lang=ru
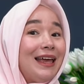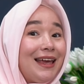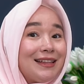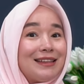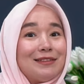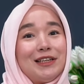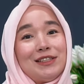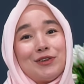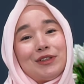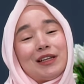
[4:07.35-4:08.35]
это
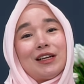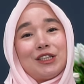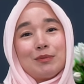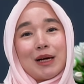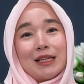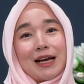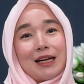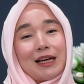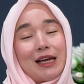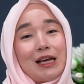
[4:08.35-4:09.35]
видео на нашем канале.